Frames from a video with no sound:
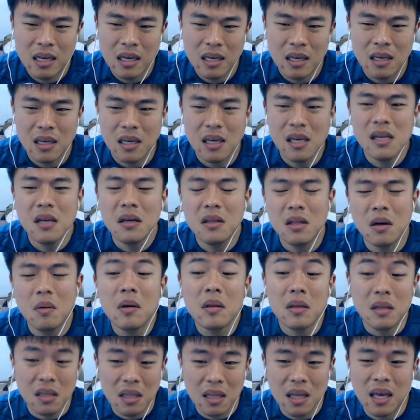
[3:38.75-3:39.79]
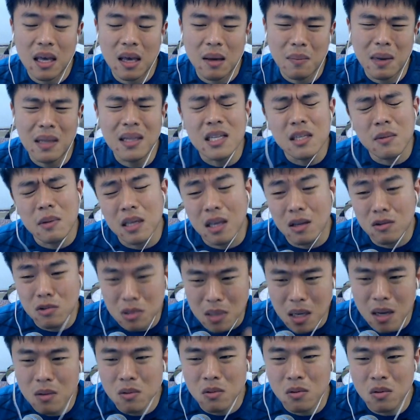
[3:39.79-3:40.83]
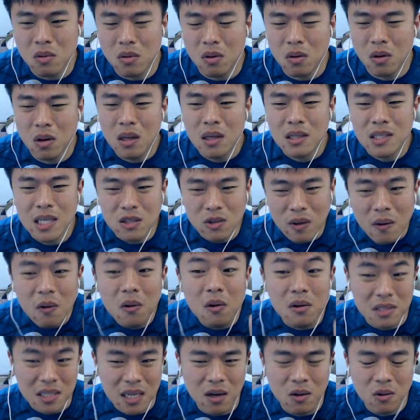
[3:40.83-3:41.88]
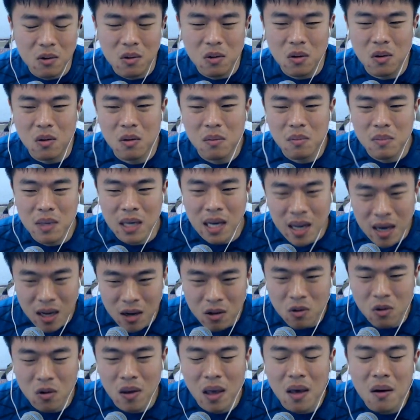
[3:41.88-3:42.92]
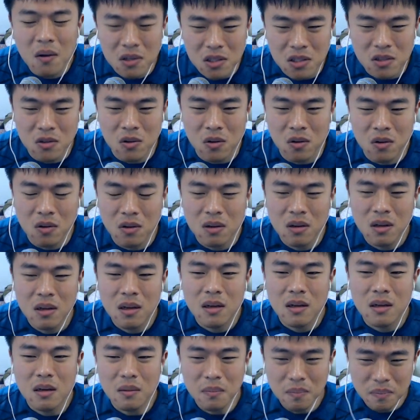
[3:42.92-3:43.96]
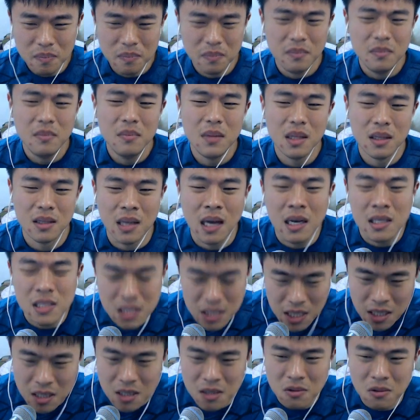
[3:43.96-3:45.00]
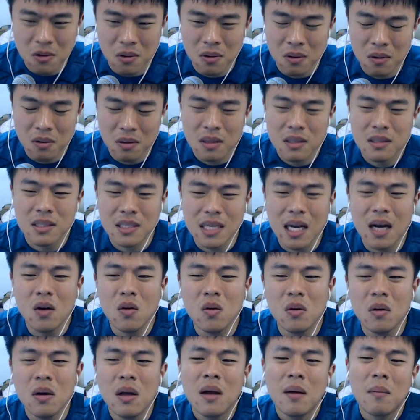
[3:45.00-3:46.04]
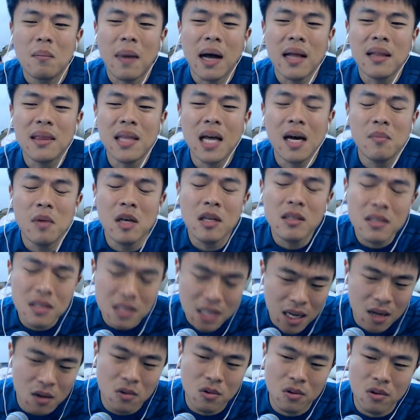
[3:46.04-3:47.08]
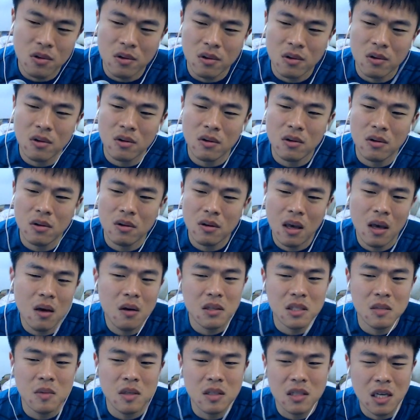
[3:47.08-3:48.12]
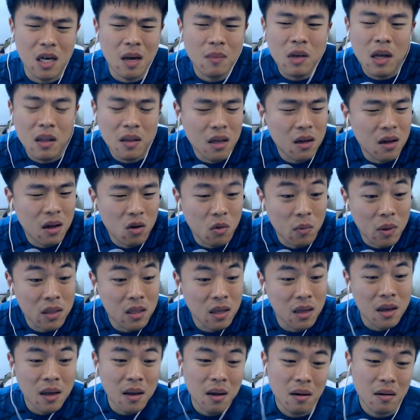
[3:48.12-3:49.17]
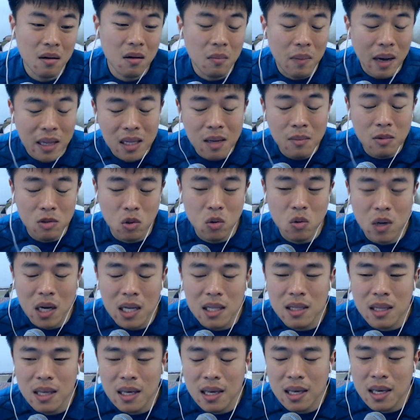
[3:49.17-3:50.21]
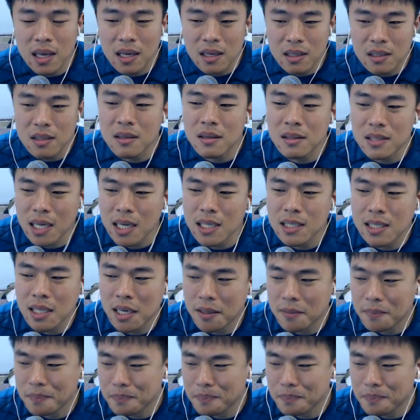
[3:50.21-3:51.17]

1년 넘었는데 만날 때마다 계속 싸우고, 사소한 걸로 싸우고, 미안하고, 헤어지고, 다시 사귀고, 만나면 싸우고, 헤어지면 뒷감당 안 될 것 같고, 왠지 만나면 좋고 한데, 그거는 사실상